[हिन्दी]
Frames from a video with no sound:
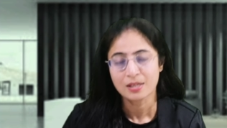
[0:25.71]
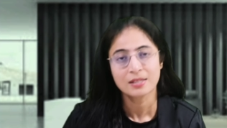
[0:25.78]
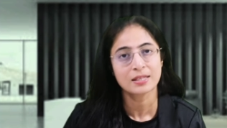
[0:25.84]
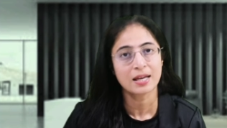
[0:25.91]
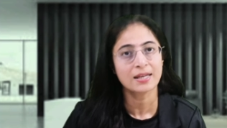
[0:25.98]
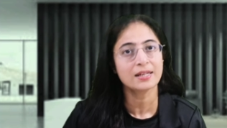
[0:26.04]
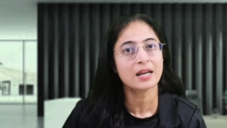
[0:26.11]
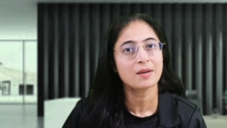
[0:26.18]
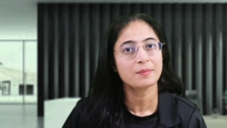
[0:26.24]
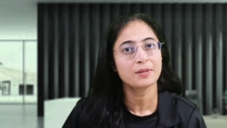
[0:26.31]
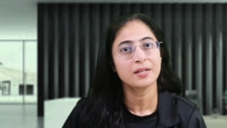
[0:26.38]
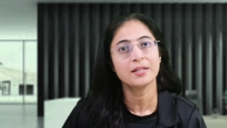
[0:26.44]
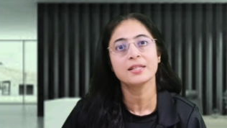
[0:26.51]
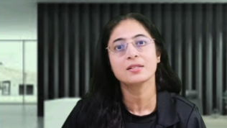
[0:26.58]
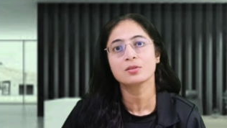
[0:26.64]
ज़ाहिर है आप
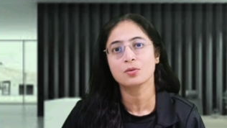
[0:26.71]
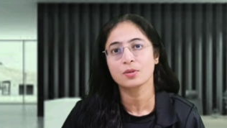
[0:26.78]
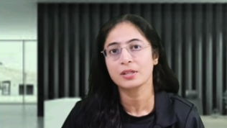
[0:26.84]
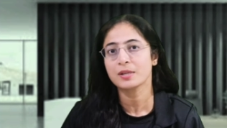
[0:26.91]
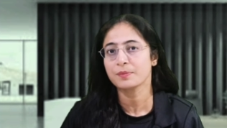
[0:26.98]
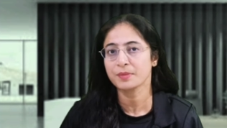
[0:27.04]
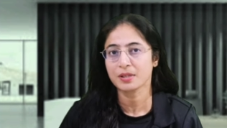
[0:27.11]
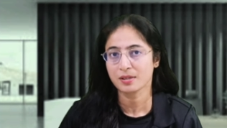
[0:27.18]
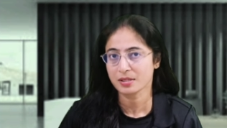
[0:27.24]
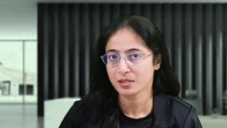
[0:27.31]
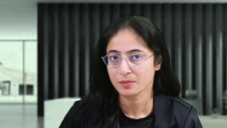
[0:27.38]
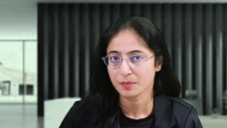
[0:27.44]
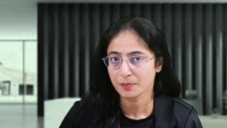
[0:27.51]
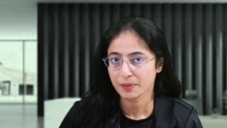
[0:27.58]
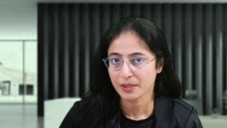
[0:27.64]
लेडीज़ को ही अपना
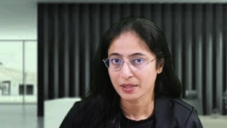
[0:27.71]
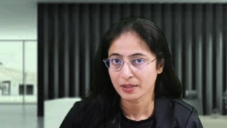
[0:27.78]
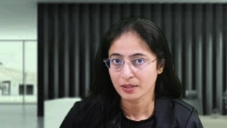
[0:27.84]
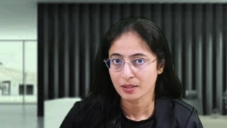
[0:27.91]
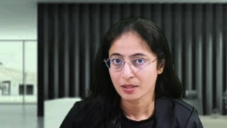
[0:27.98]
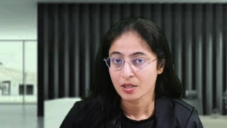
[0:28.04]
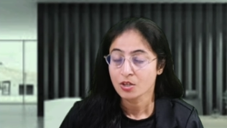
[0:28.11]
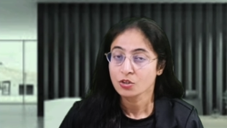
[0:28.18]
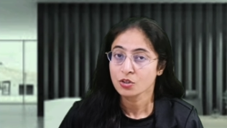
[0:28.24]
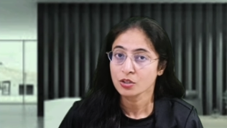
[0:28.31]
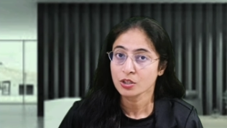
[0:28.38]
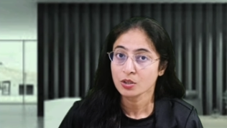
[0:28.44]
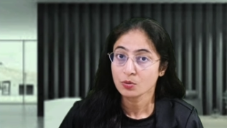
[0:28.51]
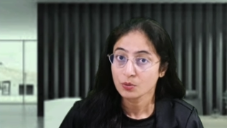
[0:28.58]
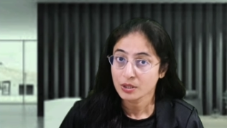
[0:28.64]
कस्टमर बनाएंगे
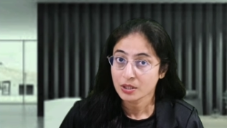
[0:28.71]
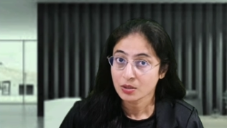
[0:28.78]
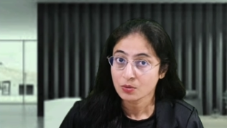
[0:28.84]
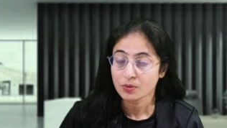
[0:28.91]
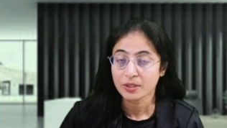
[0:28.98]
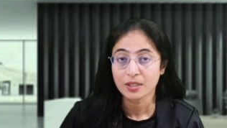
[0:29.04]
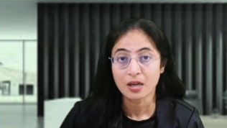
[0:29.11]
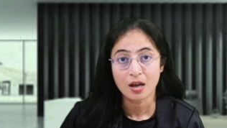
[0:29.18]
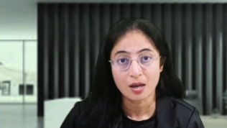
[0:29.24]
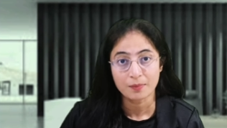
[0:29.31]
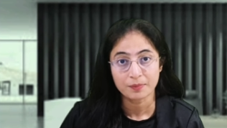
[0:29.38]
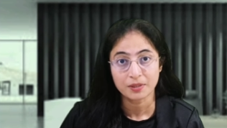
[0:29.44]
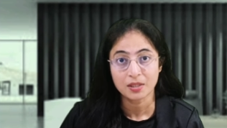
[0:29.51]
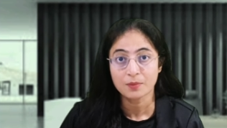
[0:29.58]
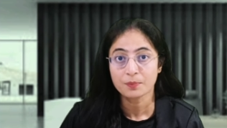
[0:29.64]
क्योंकि उन्हीं को ही
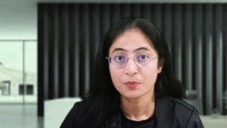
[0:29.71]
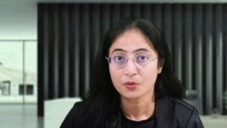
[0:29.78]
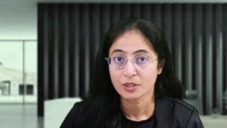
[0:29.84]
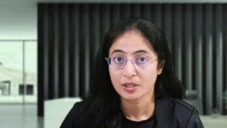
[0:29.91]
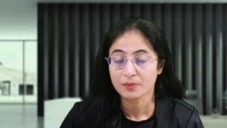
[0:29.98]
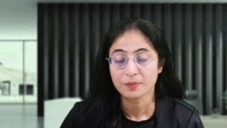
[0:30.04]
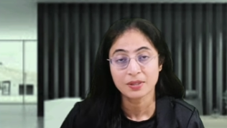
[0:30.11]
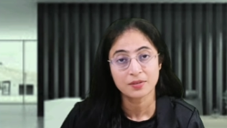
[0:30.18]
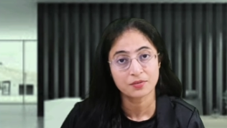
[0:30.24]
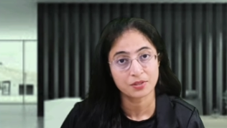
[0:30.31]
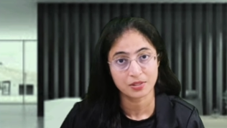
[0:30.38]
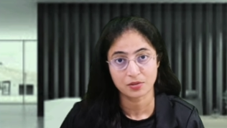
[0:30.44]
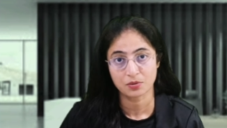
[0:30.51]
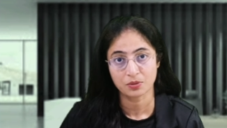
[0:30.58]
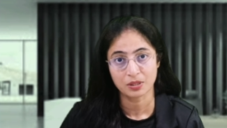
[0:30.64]
आपके प्रोडक्ट में
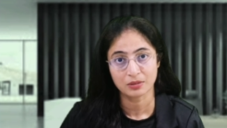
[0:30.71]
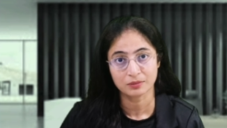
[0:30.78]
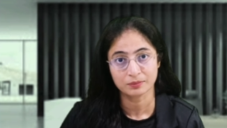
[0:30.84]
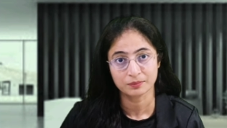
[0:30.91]
इंटरेस्ट होगा